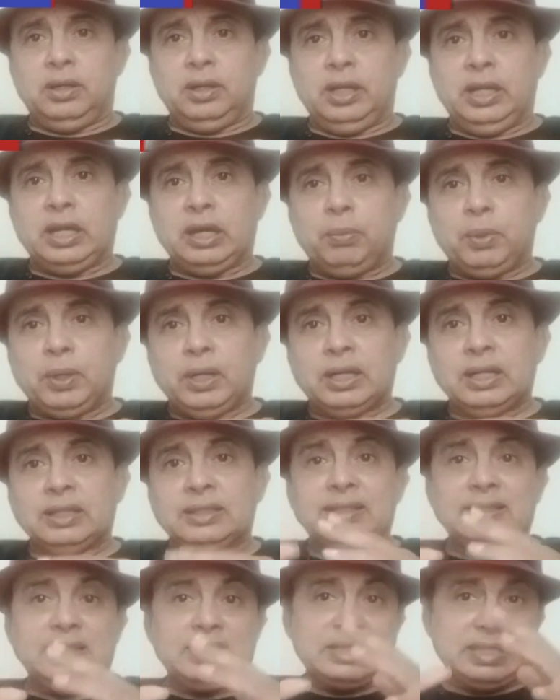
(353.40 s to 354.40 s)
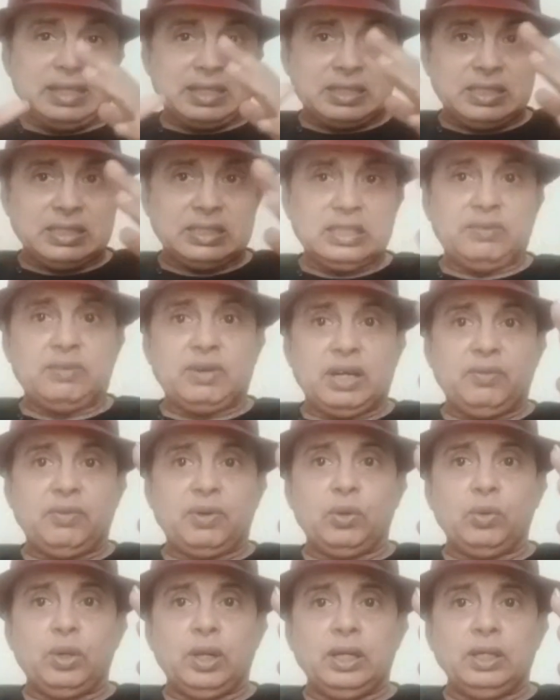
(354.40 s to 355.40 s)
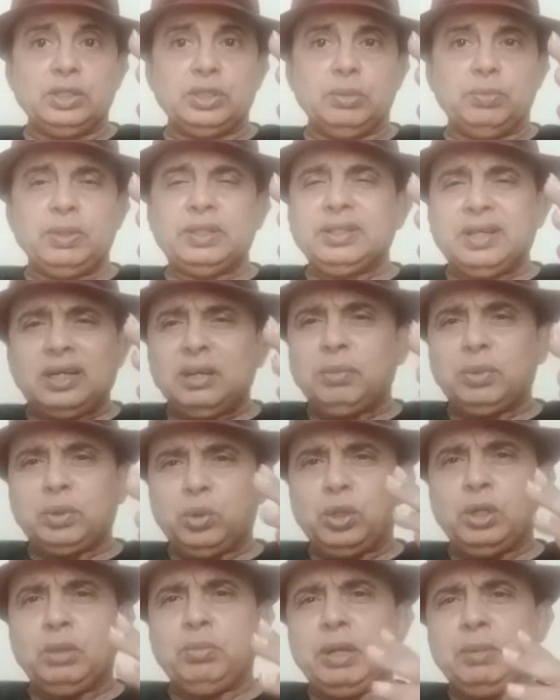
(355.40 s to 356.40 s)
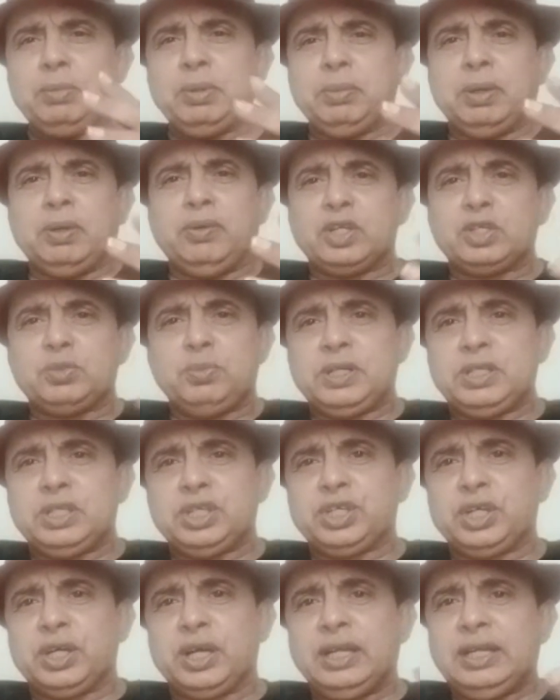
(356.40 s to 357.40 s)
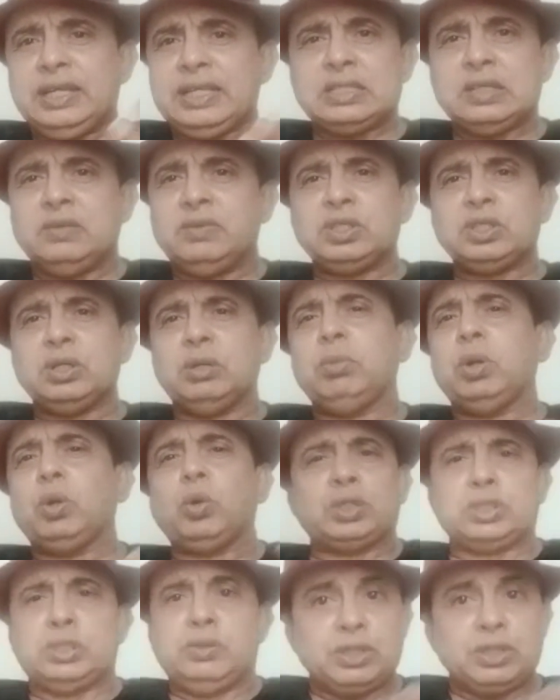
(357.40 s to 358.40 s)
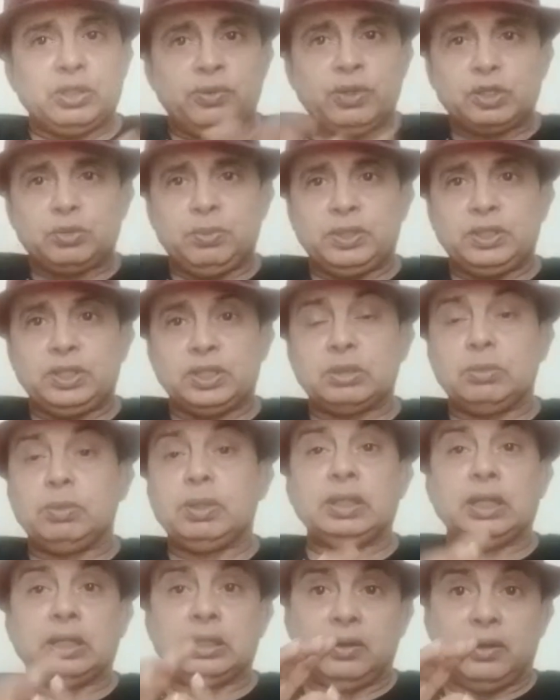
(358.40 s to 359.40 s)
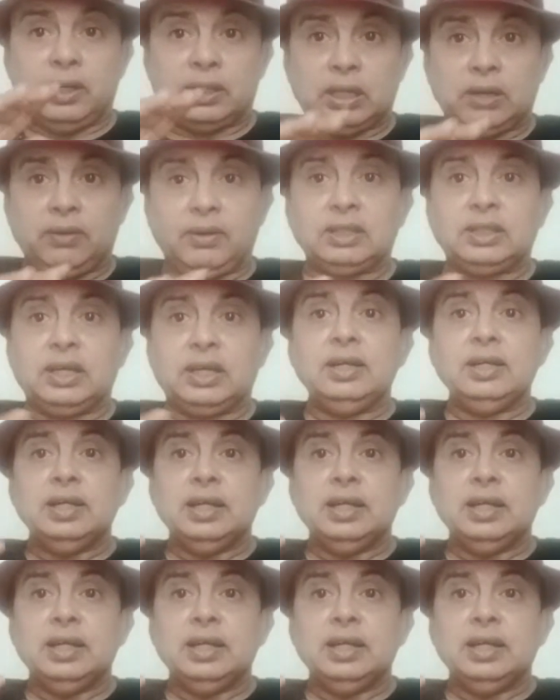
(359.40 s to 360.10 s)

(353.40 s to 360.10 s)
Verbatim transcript: లేకపోయినట్లయితే అతని సక్సెస్ ఎవరు ఉండాలని చెప్పి ఎందుకంటే ఇప్పుడు ధోని మేబీ మనం ఎక్స్పెక్ట్ చేశా కానీ ఈ సంవత్సరం మరొక సంవత్సరం ఎక్స్పెక్ట్ చేస్తాం ఆ తర్వాత ఆ తర్వాత